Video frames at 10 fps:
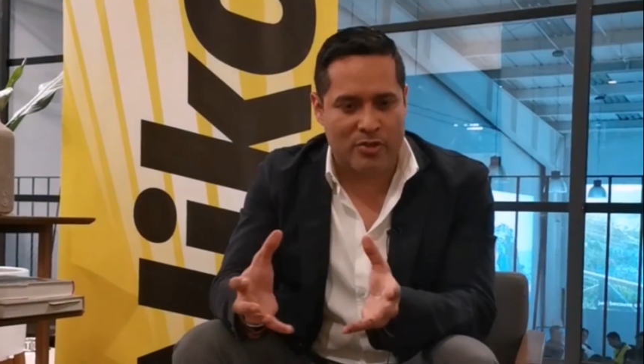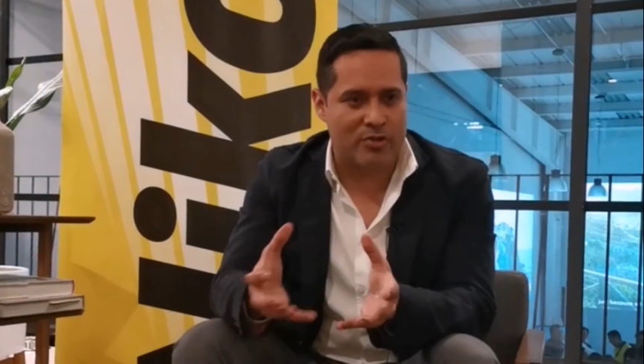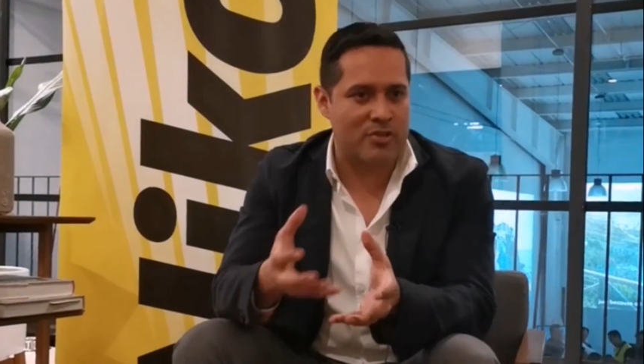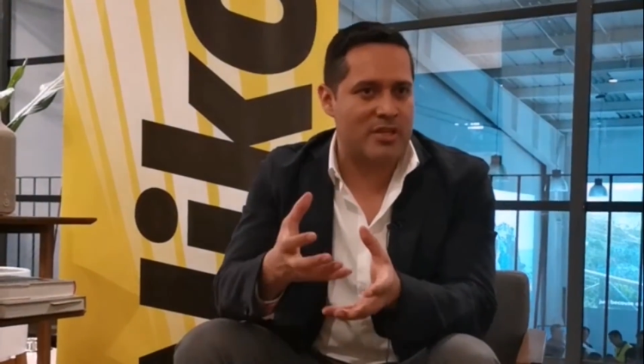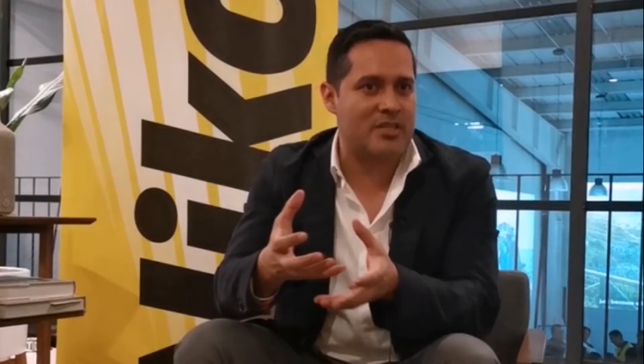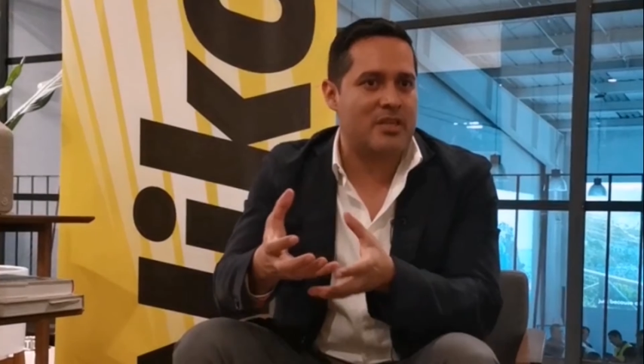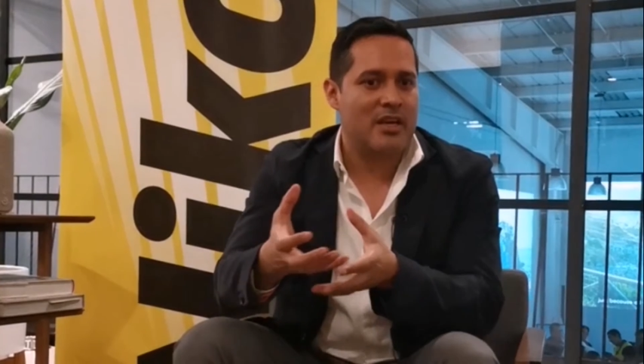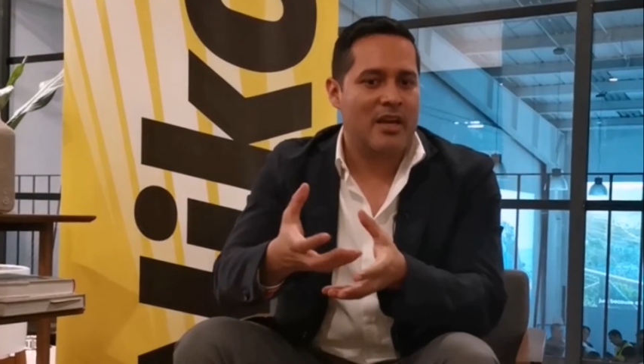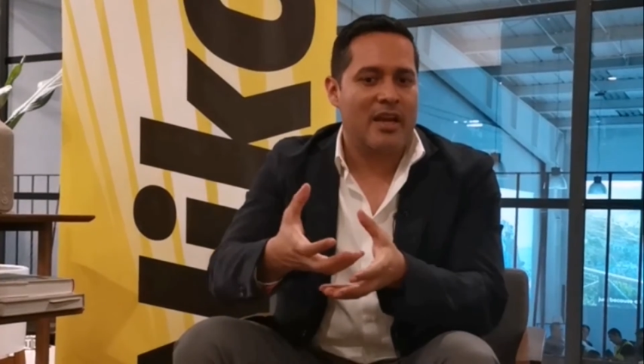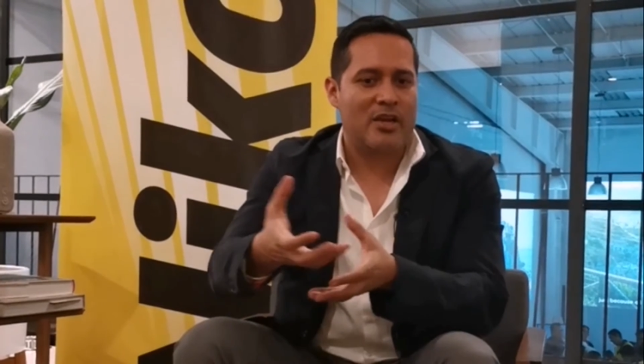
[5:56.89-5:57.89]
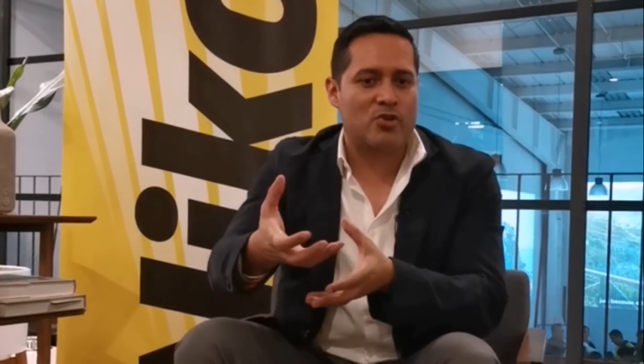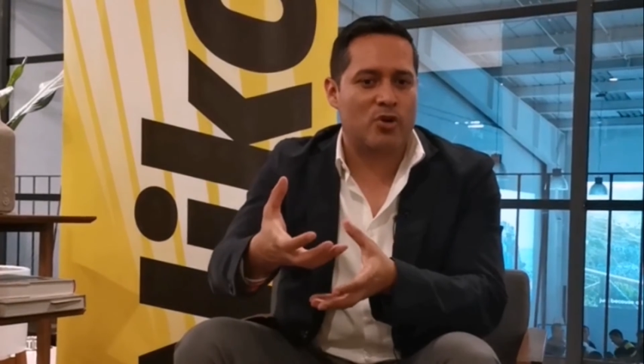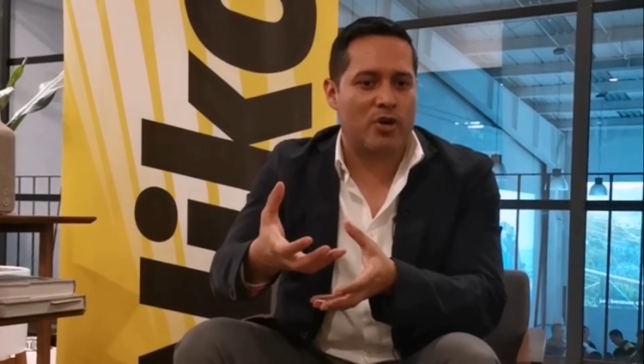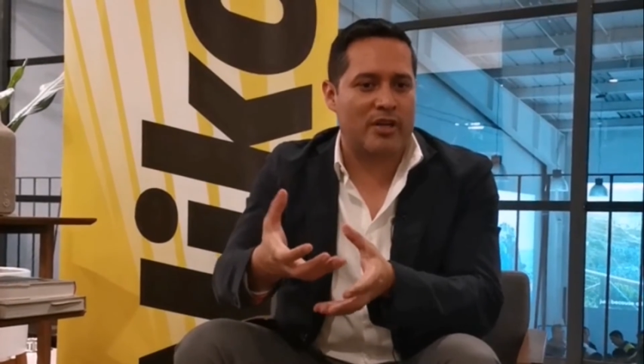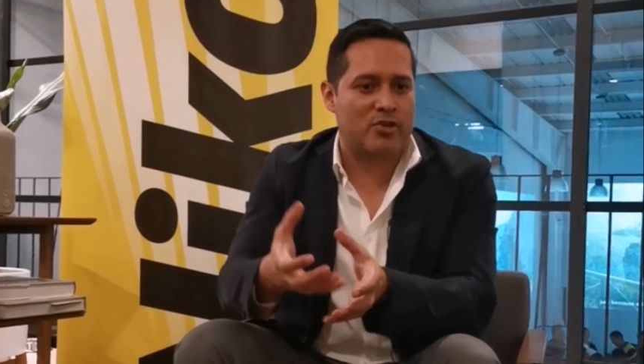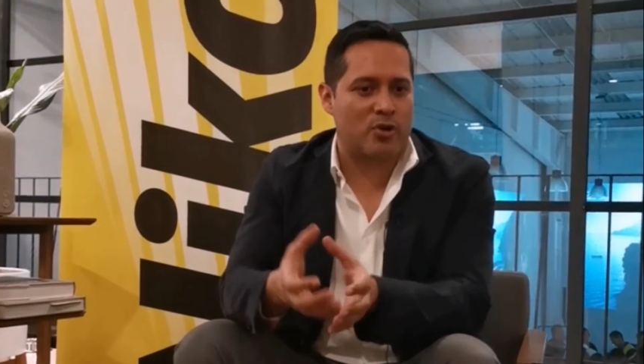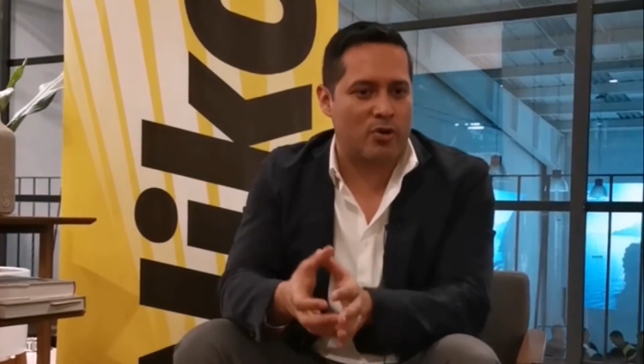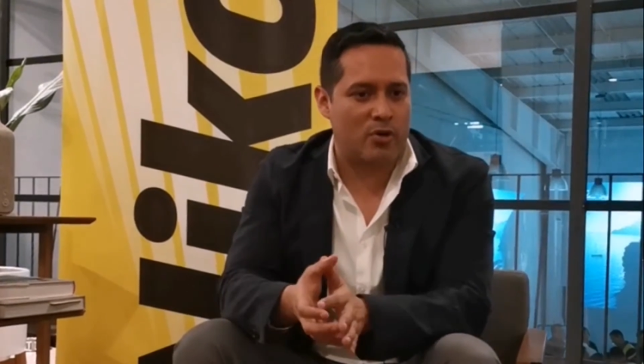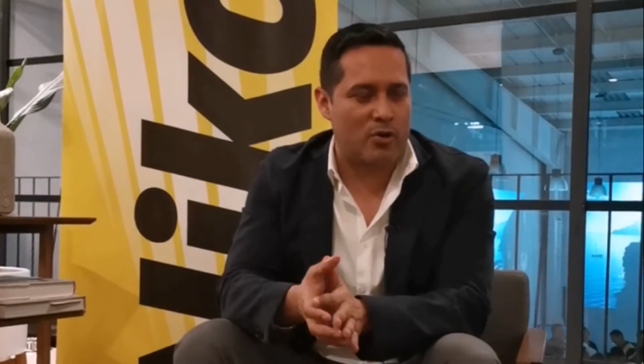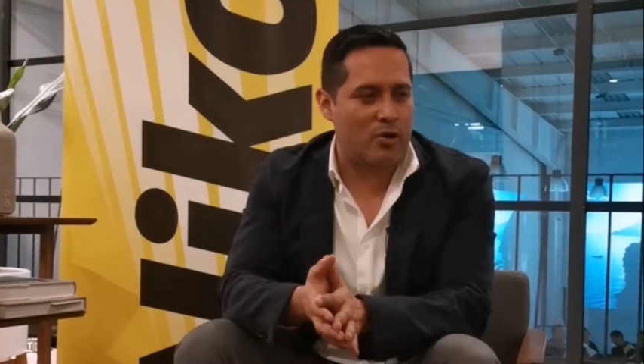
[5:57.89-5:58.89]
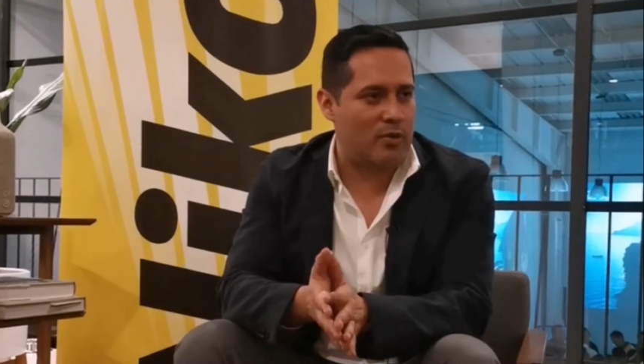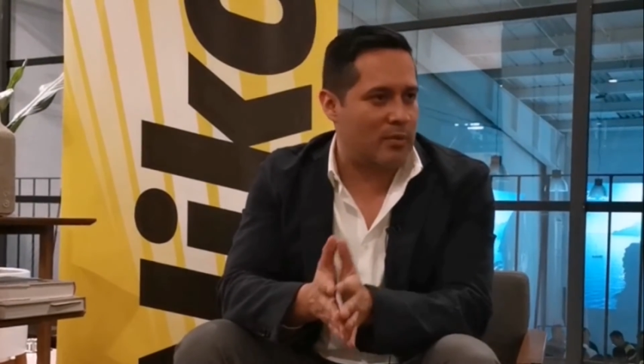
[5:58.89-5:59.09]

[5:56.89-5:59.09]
Entonces, eso, eso lo, lo,